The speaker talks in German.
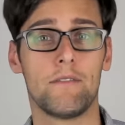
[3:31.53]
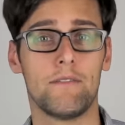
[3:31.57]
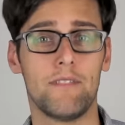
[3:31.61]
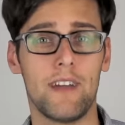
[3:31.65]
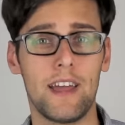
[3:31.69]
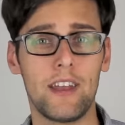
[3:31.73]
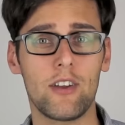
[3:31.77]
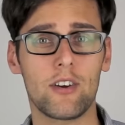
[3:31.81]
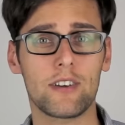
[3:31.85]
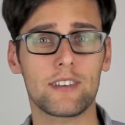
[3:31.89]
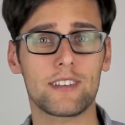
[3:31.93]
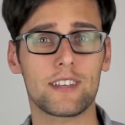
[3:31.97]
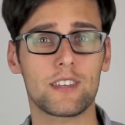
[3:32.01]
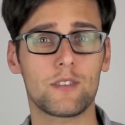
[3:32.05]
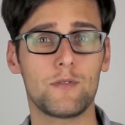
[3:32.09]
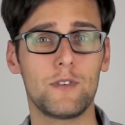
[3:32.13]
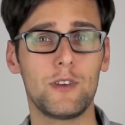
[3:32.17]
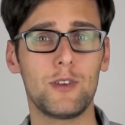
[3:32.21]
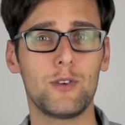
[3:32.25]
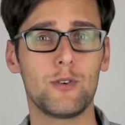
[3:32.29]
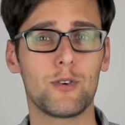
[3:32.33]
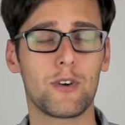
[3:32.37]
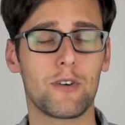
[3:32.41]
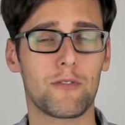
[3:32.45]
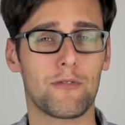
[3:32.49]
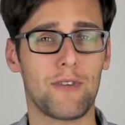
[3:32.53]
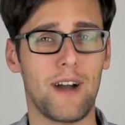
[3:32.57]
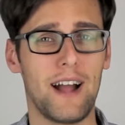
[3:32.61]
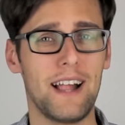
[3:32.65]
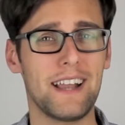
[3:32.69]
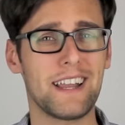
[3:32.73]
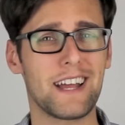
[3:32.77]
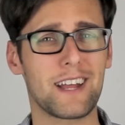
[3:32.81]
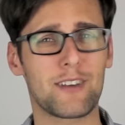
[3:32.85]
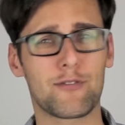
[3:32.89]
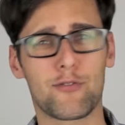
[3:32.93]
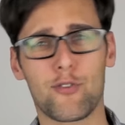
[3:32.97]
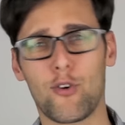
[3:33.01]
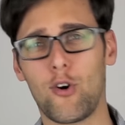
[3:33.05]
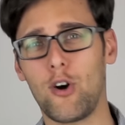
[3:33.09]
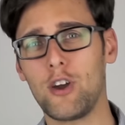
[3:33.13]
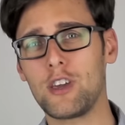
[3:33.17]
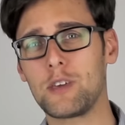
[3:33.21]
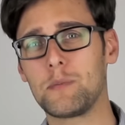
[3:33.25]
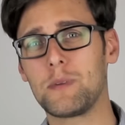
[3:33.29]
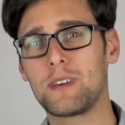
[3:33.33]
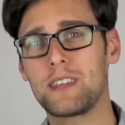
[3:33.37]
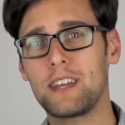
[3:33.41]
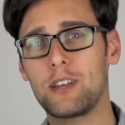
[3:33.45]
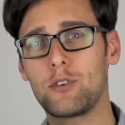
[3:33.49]
Wenn euch das Video gefallen hat, freue
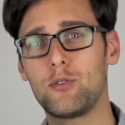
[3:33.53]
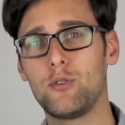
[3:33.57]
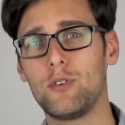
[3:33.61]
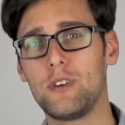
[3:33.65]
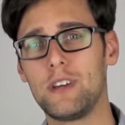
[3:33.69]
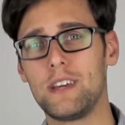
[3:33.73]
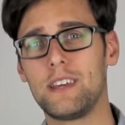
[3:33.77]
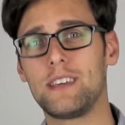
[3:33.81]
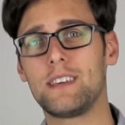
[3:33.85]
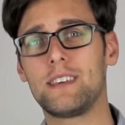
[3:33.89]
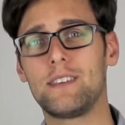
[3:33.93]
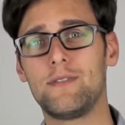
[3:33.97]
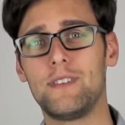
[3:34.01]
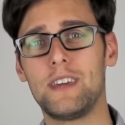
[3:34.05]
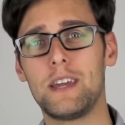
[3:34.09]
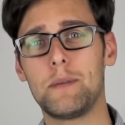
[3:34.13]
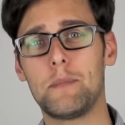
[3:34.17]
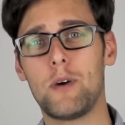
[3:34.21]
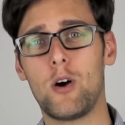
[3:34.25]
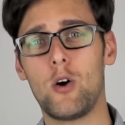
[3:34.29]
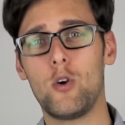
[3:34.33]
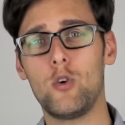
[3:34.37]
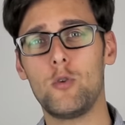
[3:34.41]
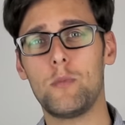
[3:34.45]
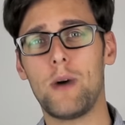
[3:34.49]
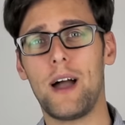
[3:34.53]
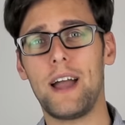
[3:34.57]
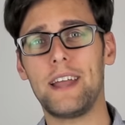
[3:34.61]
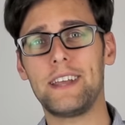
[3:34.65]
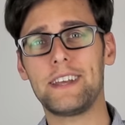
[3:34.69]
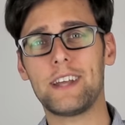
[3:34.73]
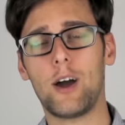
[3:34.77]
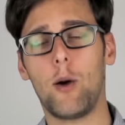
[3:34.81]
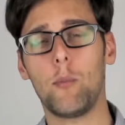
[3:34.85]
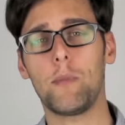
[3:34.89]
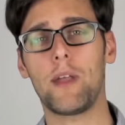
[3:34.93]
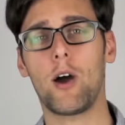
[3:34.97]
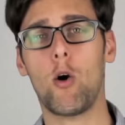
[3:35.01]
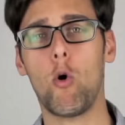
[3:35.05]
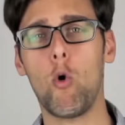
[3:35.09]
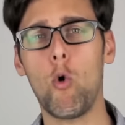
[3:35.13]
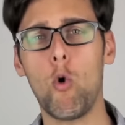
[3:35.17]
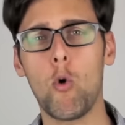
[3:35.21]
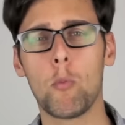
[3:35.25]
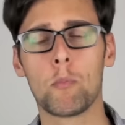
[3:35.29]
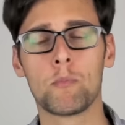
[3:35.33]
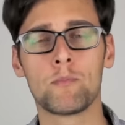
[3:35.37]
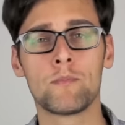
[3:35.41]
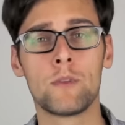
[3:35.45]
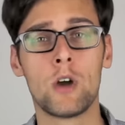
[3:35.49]
ich mich natürlich wie immer über einen Daumen nach
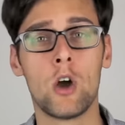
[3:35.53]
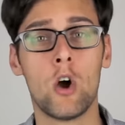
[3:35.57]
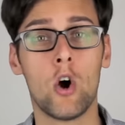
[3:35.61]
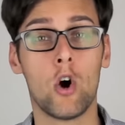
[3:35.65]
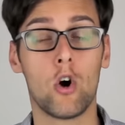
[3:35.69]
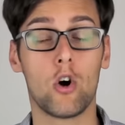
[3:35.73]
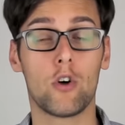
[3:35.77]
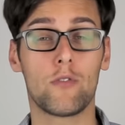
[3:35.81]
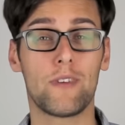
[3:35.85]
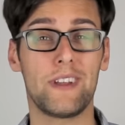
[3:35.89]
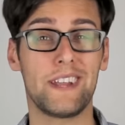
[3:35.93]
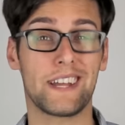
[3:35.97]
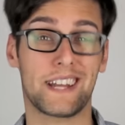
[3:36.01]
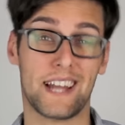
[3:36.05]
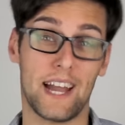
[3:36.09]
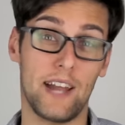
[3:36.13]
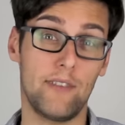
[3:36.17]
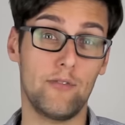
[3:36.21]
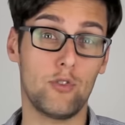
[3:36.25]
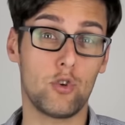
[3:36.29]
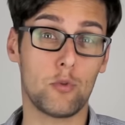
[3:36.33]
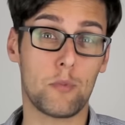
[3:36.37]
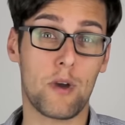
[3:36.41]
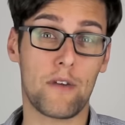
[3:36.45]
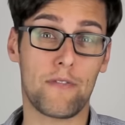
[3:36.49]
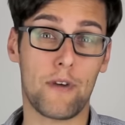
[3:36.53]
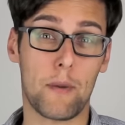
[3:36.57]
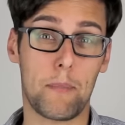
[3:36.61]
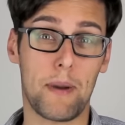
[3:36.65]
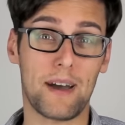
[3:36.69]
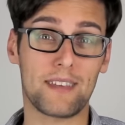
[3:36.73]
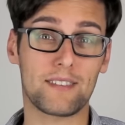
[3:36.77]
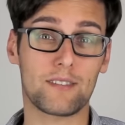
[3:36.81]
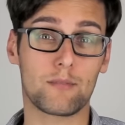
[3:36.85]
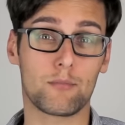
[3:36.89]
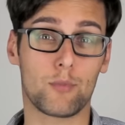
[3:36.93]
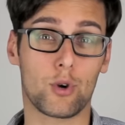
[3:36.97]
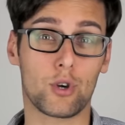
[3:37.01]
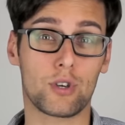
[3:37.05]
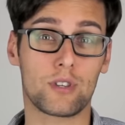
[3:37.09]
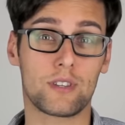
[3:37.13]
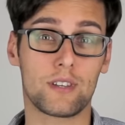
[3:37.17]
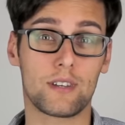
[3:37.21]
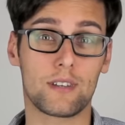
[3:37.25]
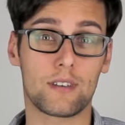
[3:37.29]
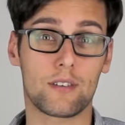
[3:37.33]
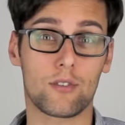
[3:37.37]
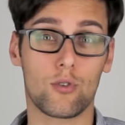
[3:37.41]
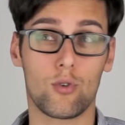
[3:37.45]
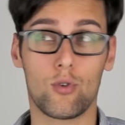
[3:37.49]
oben. Und wenn ihr kein Video mehr verpassen
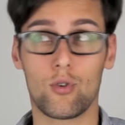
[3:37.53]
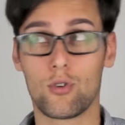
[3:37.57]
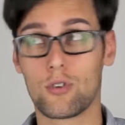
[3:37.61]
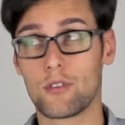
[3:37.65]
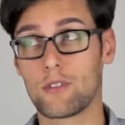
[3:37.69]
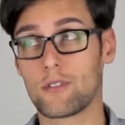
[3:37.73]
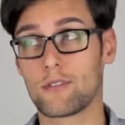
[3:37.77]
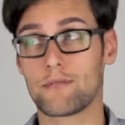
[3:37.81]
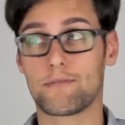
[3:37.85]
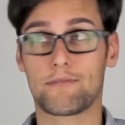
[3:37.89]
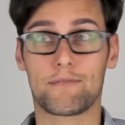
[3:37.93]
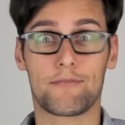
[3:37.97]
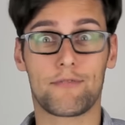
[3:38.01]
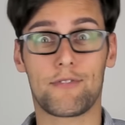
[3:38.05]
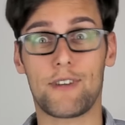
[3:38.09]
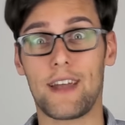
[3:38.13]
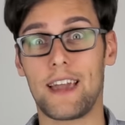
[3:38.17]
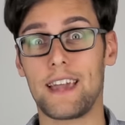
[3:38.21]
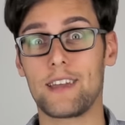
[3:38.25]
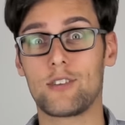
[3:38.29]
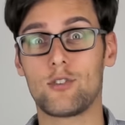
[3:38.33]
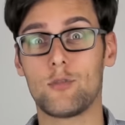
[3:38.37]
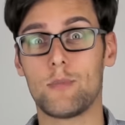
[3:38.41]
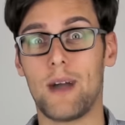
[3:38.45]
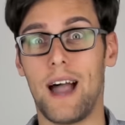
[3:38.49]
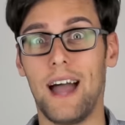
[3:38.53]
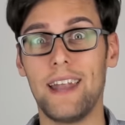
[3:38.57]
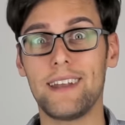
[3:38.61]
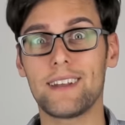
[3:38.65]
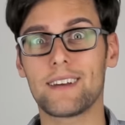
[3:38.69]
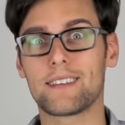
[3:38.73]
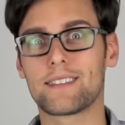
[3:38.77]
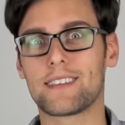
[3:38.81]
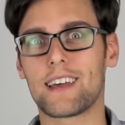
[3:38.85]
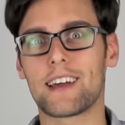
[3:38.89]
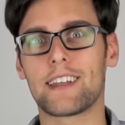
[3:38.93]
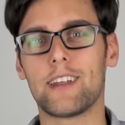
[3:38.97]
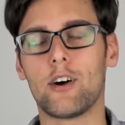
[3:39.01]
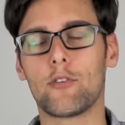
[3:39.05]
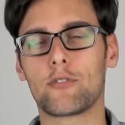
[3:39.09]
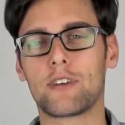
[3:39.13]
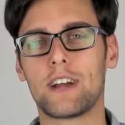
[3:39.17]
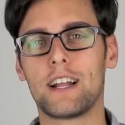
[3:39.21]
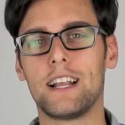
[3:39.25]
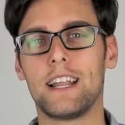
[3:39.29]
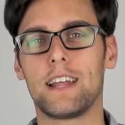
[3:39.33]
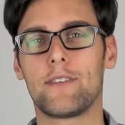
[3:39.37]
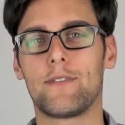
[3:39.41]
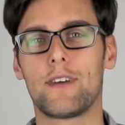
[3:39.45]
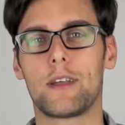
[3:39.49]
möchtet und vielleicht über andere Sachen
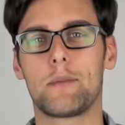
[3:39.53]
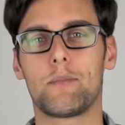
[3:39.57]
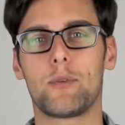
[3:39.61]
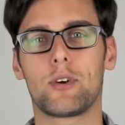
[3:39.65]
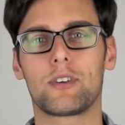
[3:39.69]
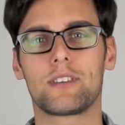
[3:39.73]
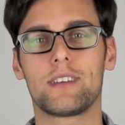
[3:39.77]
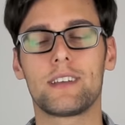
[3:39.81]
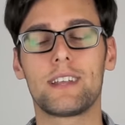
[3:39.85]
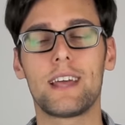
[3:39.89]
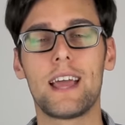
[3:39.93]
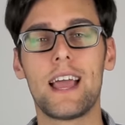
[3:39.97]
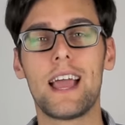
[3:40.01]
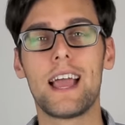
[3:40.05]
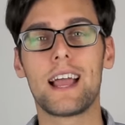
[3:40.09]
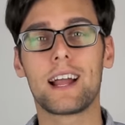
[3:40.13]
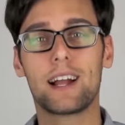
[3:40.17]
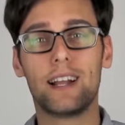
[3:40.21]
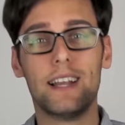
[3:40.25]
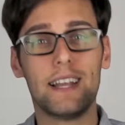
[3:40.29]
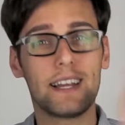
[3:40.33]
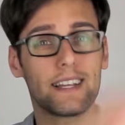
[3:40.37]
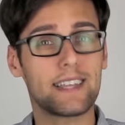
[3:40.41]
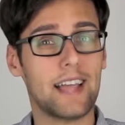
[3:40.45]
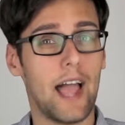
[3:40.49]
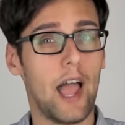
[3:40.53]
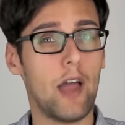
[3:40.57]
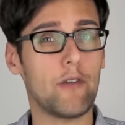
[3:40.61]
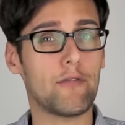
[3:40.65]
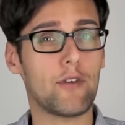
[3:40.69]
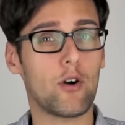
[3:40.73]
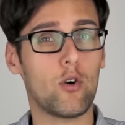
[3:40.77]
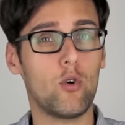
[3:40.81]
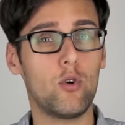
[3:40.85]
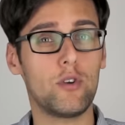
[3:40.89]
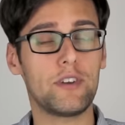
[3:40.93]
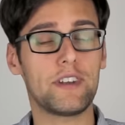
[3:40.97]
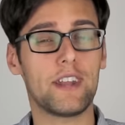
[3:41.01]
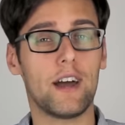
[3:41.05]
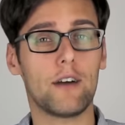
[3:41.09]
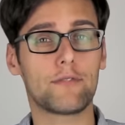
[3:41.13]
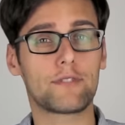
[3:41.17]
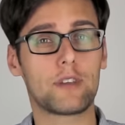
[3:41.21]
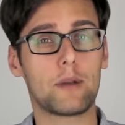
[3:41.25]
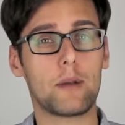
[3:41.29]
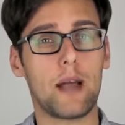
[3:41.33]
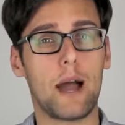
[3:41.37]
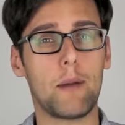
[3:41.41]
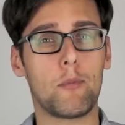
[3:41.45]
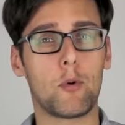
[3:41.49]
aufgeklärt werden möchtet, klickt einfach unten auf
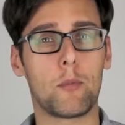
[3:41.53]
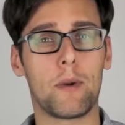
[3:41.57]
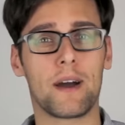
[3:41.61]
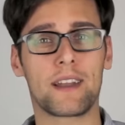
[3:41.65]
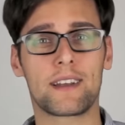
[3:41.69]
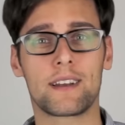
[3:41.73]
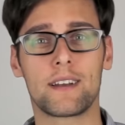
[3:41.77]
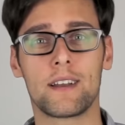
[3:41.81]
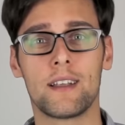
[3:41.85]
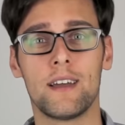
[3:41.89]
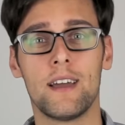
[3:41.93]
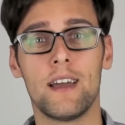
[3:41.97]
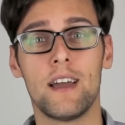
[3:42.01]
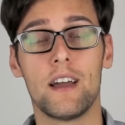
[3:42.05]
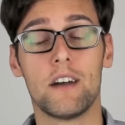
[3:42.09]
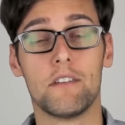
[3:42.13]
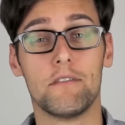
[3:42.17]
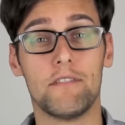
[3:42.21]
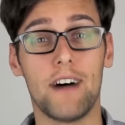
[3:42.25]
den Abo-Button.